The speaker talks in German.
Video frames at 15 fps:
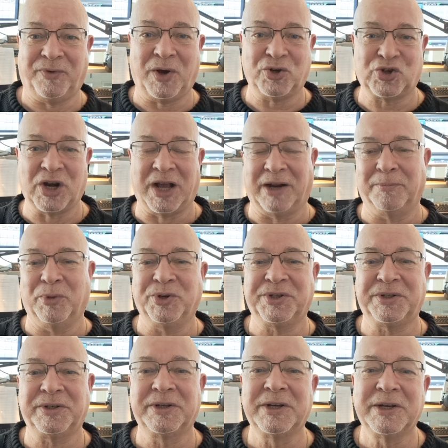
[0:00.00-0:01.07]
vorschlagen
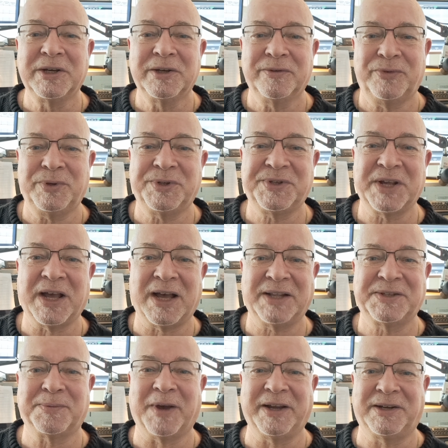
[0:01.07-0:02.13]
möchte fürs
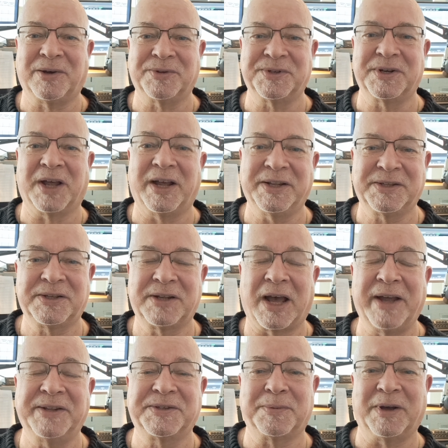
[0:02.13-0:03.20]
Jahr
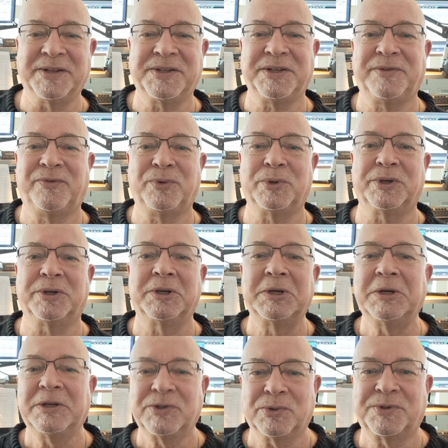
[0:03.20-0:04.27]
2023, für
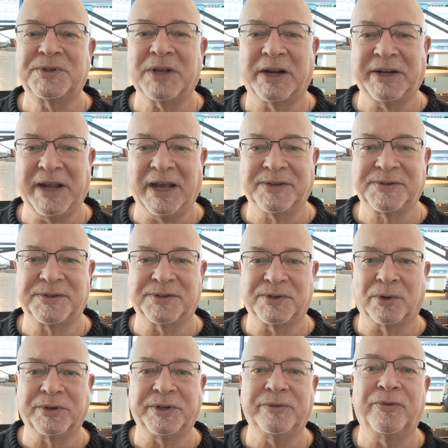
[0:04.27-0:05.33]
sozusagen die erste
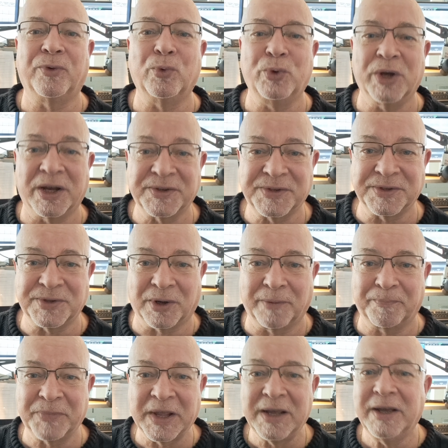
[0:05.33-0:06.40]
Saison, die Frühjahrssaison.
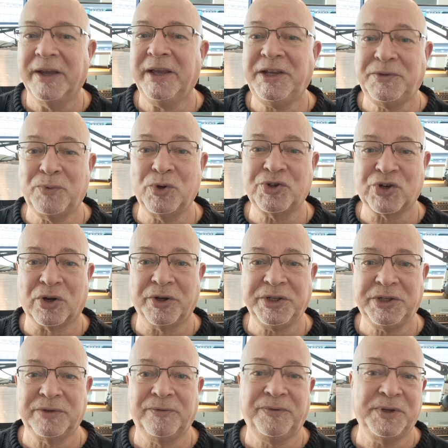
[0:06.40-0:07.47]
Ich wünsche
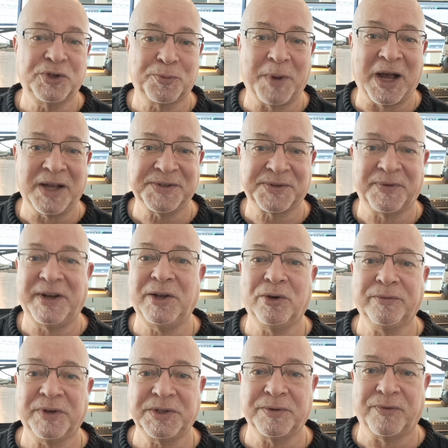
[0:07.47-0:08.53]
euch viel Spaß. Wenn ihr
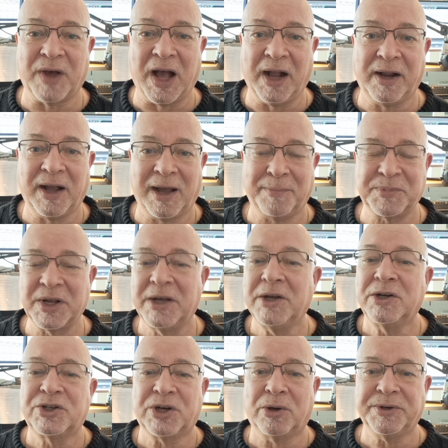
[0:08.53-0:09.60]
irgendwelche Fragen habt,
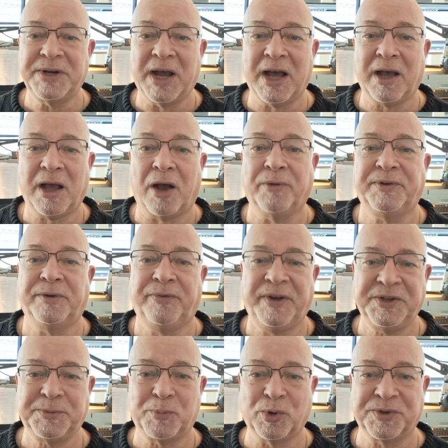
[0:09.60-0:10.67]
schaut nach auf der
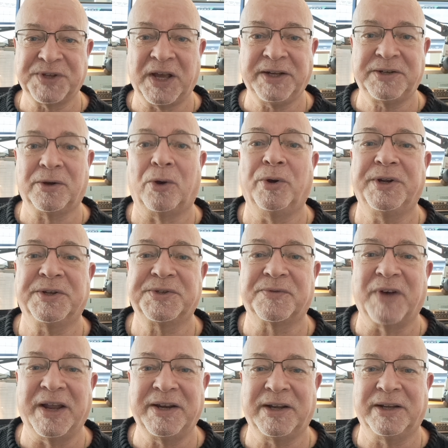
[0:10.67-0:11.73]
Facebook-Seite Rodders
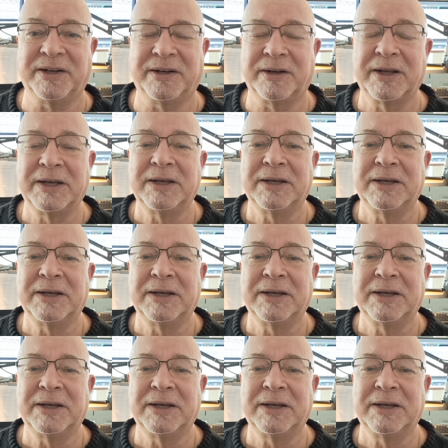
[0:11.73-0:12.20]
Wandern